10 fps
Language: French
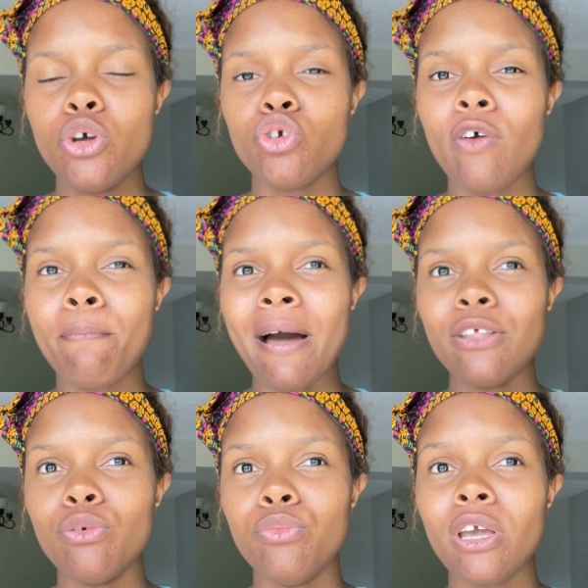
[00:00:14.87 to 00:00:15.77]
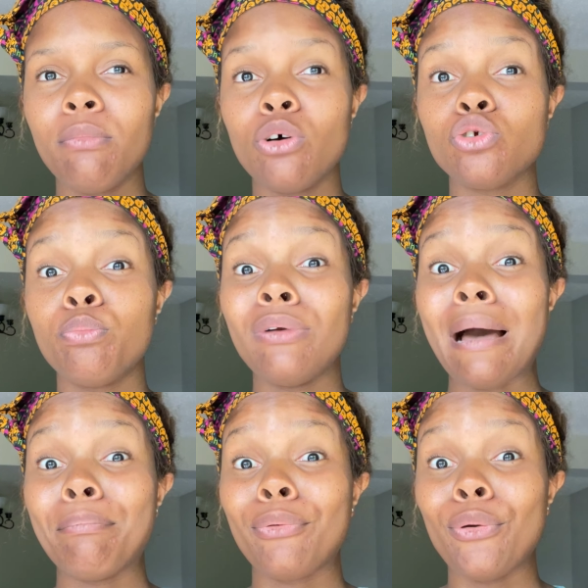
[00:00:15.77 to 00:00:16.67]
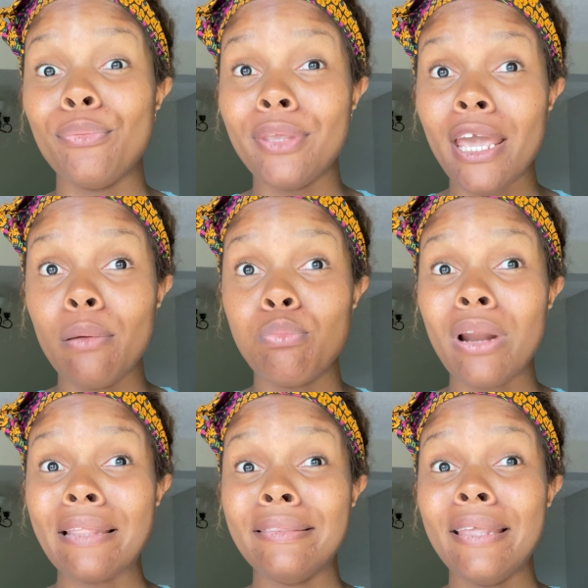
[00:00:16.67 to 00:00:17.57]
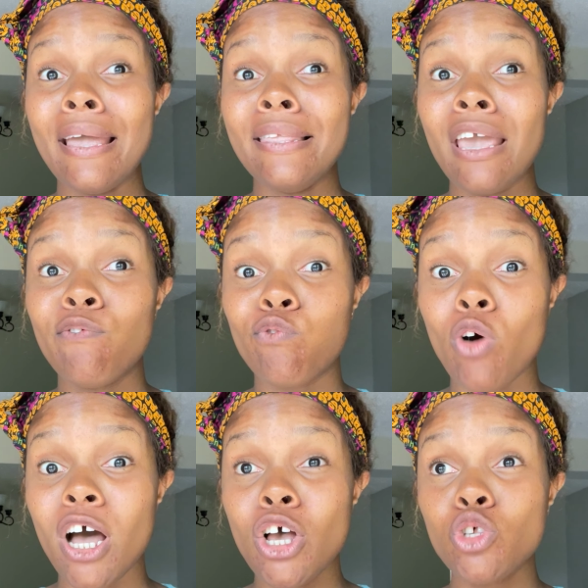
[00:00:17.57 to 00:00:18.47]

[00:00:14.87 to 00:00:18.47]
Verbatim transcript: je vais parler de Muriel Blanche pour la première et pour la dernière fois.